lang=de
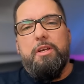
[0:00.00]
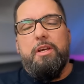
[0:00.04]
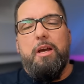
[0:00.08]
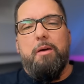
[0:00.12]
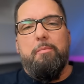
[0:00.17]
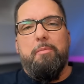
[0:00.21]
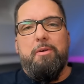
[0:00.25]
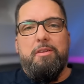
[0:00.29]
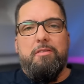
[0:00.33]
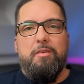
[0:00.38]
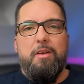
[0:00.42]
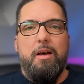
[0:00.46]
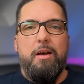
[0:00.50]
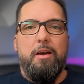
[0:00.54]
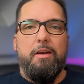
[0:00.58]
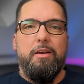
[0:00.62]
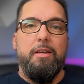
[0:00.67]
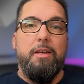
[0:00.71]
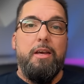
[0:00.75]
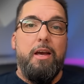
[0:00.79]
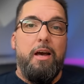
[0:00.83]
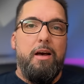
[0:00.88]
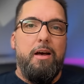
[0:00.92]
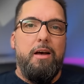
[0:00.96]
kann man sagen,
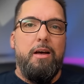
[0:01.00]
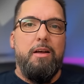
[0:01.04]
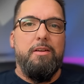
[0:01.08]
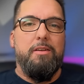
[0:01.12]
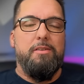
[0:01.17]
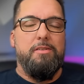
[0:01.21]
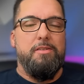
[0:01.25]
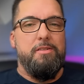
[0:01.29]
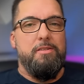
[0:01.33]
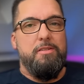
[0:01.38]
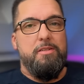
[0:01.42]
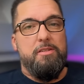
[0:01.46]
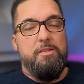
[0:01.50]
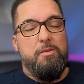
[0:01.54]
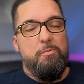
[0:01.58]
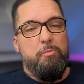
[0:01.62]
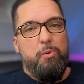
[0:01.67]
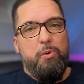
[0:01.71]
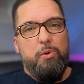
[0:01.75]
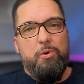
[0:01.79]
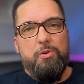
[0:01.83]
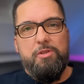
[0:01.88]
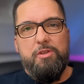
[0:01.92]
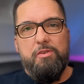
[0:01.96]
ja, das ist diese
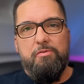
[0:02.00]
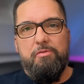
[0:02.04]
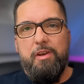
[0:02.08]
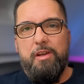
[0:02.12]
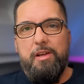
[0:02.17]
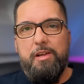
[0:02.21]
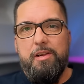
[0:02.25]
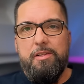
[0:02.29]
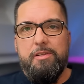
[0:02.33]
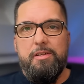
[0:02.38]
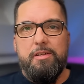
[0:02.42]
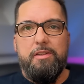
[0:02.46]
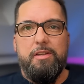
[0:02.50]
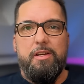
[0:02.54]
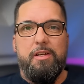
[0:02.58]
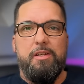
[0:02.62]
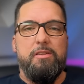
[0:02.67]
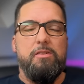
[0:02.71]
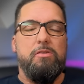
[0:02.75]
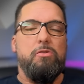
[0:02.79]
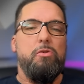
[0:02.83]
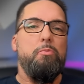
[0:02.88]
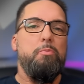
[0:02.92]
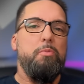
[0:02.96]
böse Welt, in der
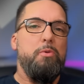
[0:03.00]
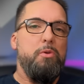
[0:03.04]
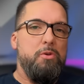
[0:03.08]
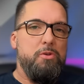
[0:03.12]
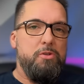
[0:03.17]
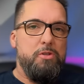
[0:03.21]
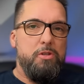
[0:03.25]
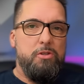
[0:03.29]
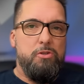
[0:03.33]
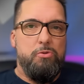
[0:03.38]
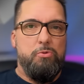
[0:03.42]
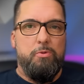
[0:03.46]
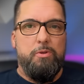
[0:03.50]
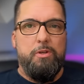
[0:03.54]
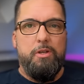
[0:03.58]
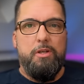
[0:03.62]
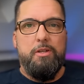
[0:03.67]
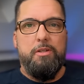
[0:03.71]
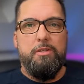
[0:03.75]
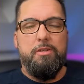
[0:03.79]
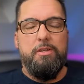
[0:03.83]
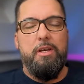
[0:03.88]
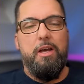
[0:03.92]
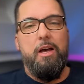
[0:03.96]
es so böse
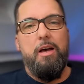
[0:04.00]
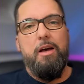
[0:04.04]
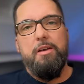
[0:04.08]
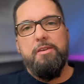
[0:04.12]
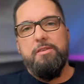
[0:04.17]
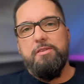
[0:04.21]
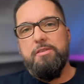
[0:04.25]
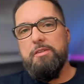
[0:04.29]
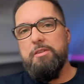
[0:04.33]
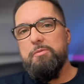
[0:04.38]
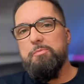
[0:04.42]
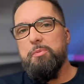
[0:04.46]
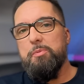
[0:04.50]
zugeht. Ja, es sind